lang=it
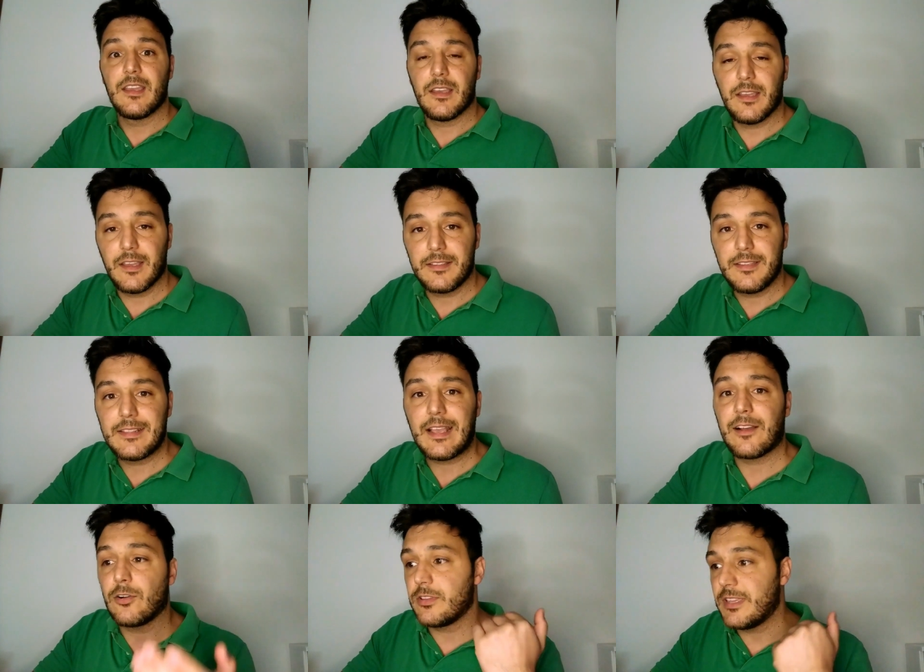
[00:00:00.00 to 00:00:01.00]
eh, di
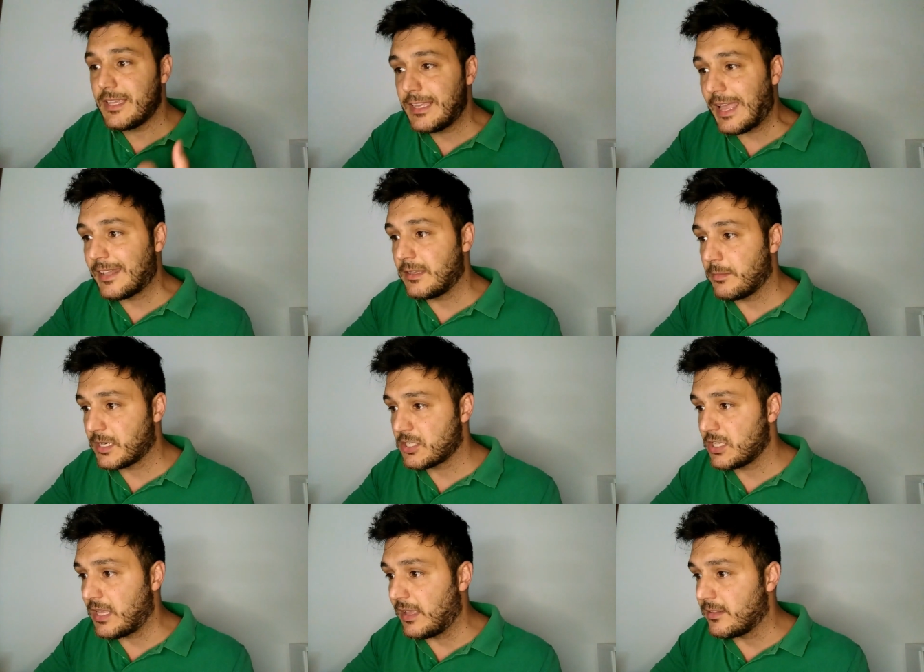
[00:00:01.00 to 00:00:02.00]
tango degli anni
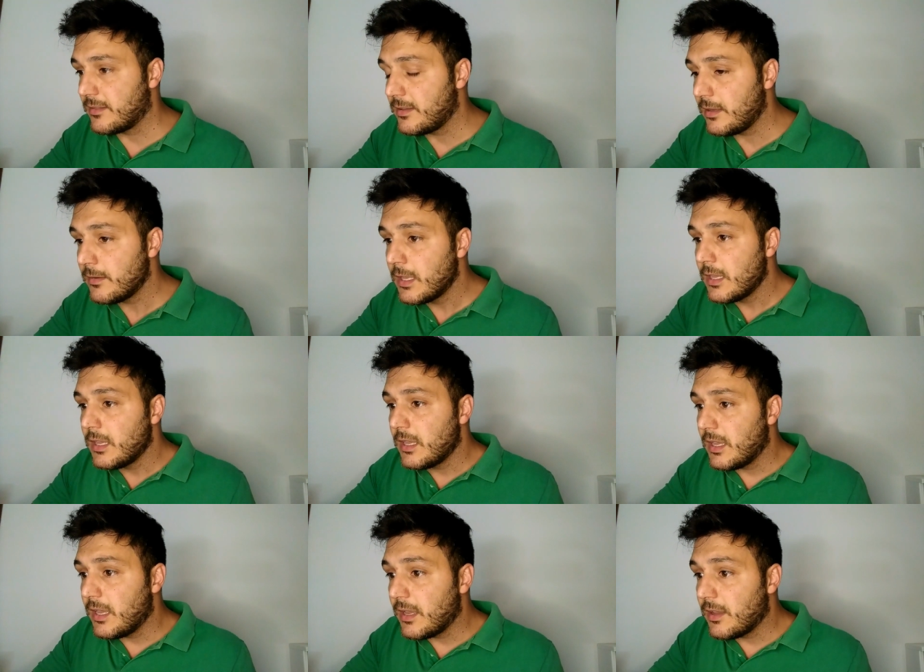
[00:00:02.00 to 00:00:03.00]
precedenti
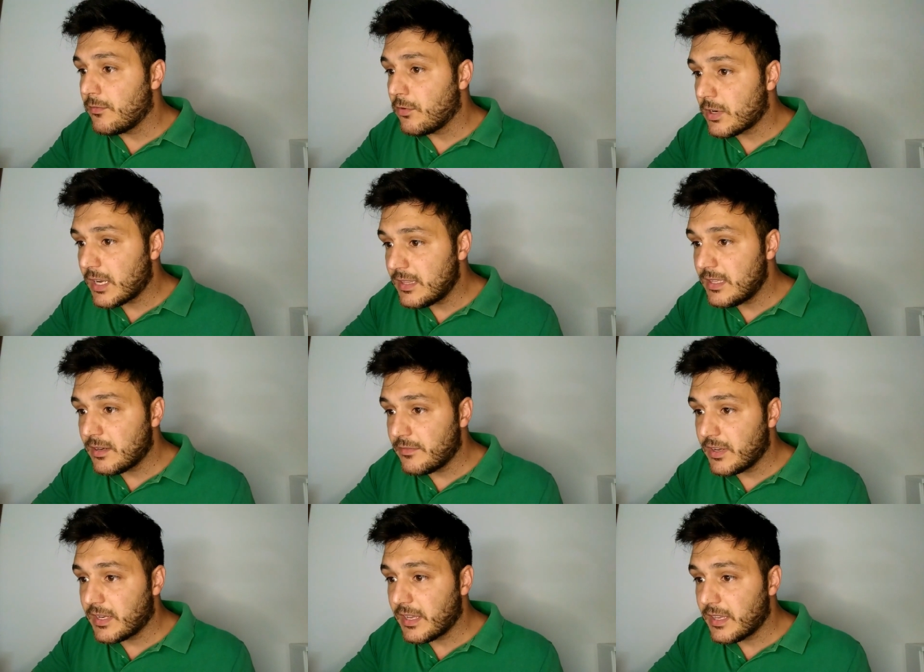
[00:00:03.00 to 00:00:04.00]
eh, vorrei
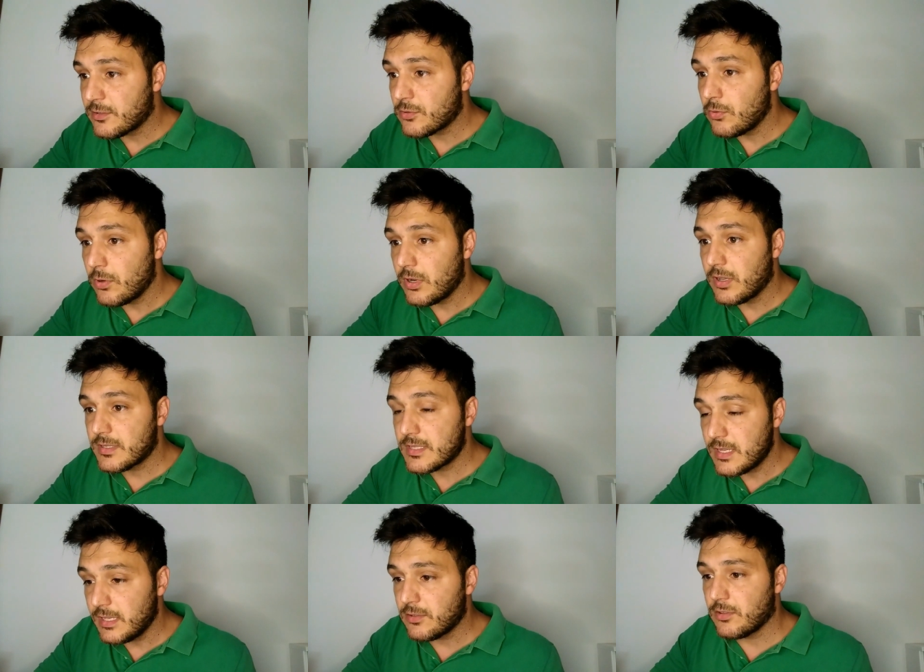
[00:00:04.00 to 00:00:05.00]
dirvi che sul
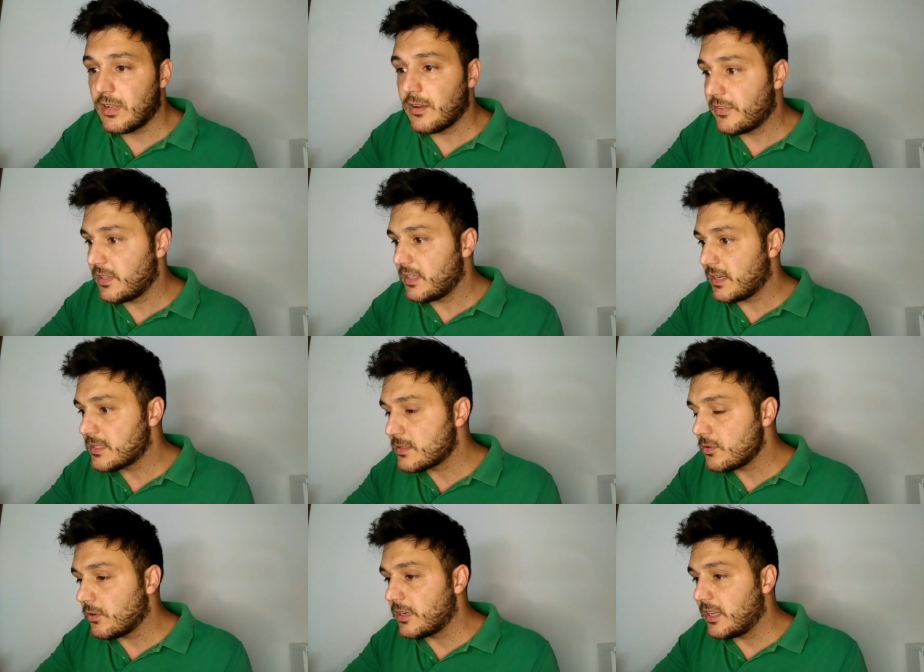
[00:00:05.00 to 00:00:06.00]
sito della
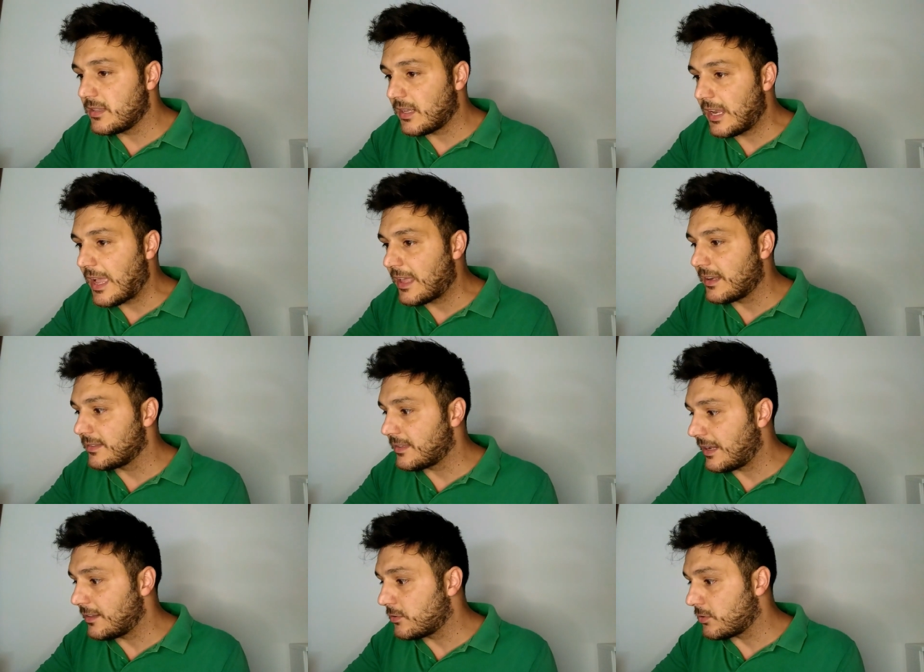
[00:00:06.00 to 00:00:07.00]
Federazione Italiana,
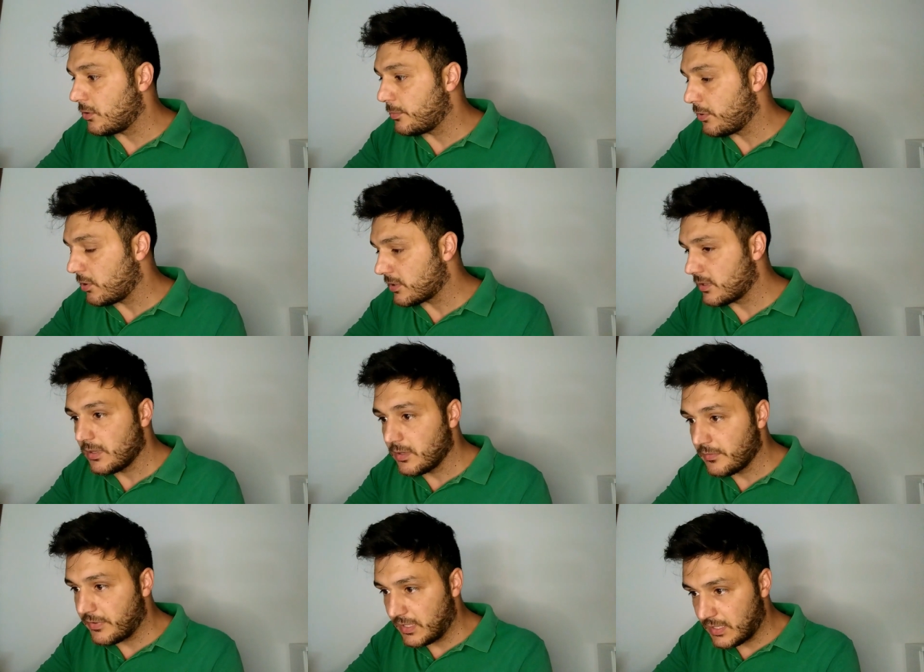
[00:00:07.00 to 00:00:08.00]
tra l'altro por-
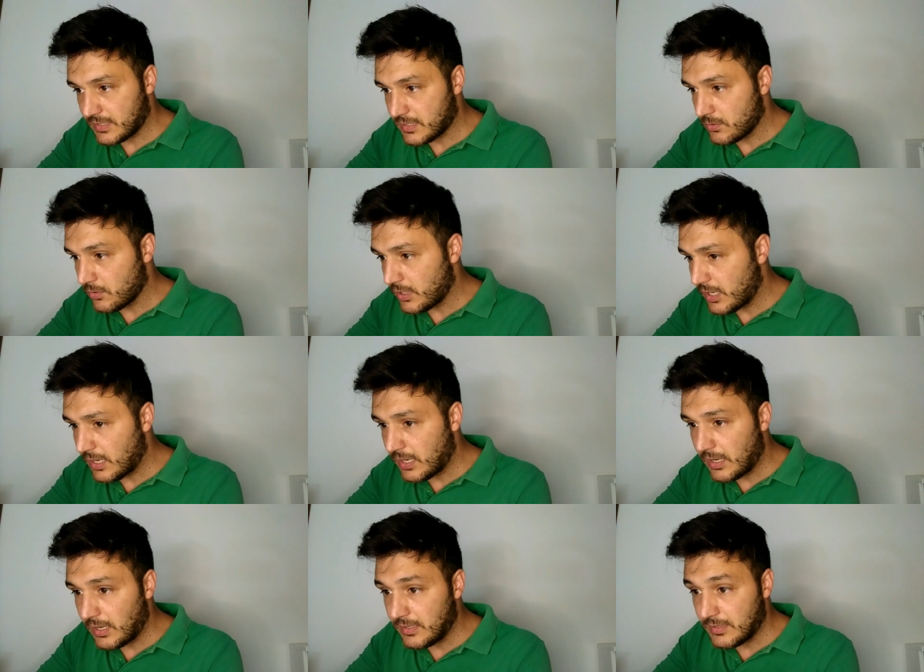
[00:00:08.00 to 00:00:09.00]
eh,
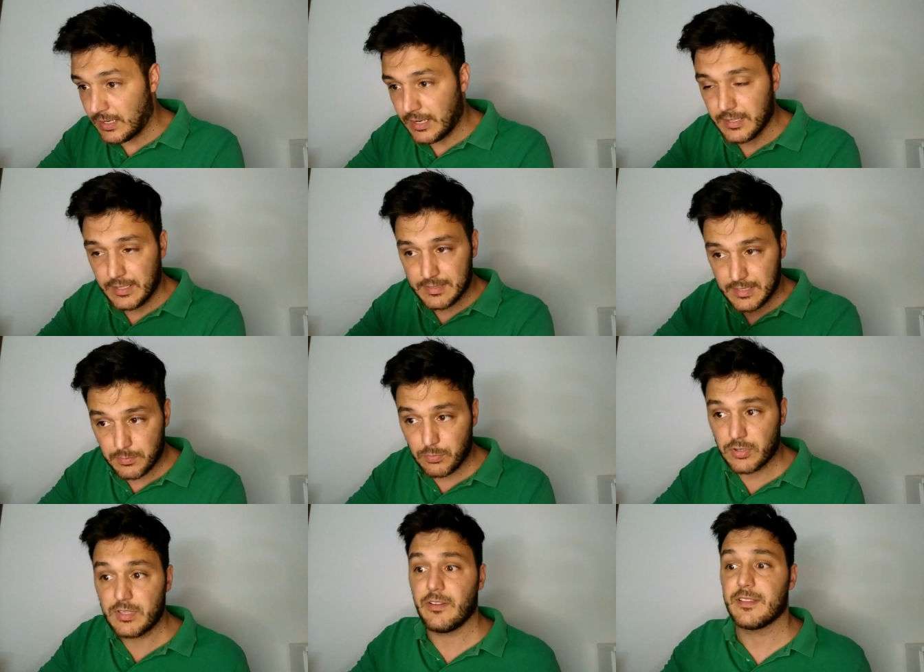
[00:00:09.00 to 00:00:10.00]
Federazione Italiana Danza
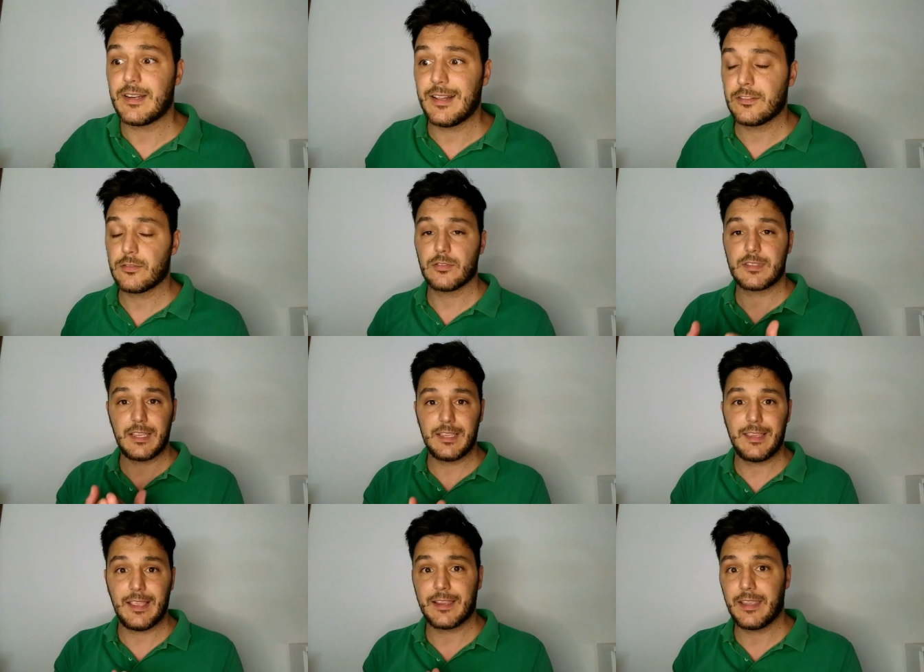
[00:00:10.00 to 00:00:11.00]
Sportiva, tra l'altro
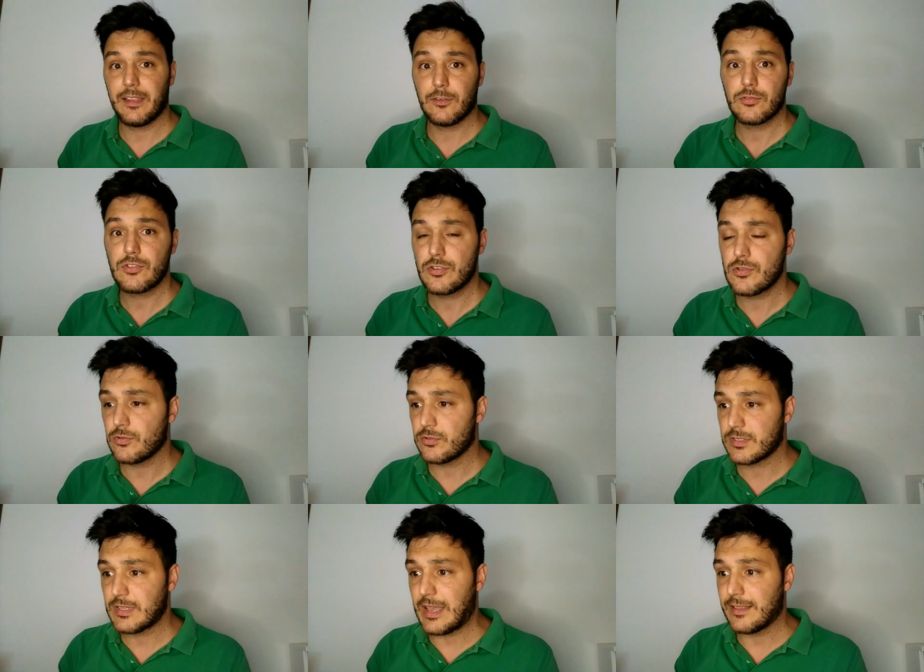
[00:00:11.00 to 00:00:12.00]
segna che non ci sono
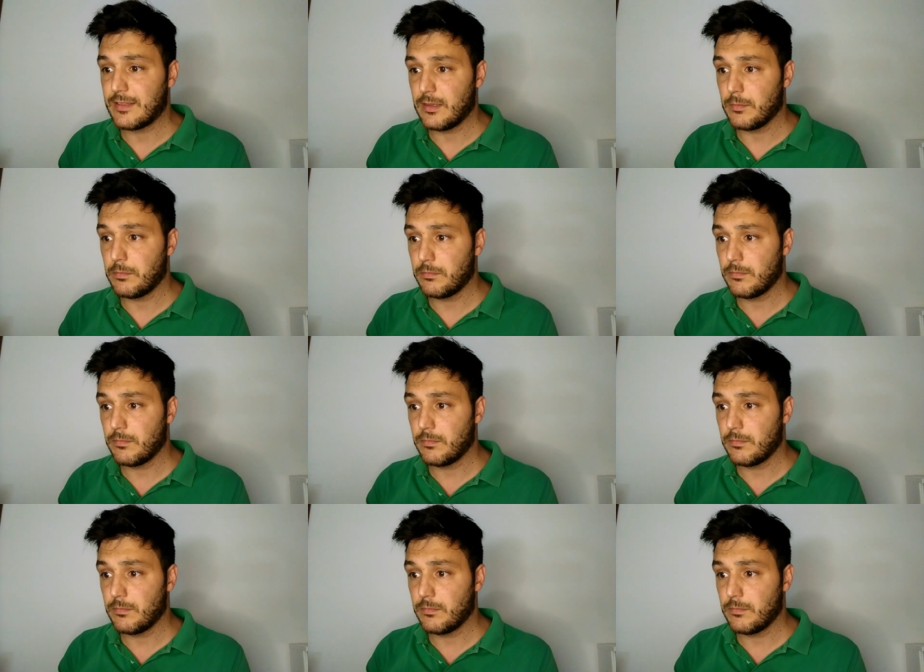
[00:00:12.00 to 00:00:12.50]
stati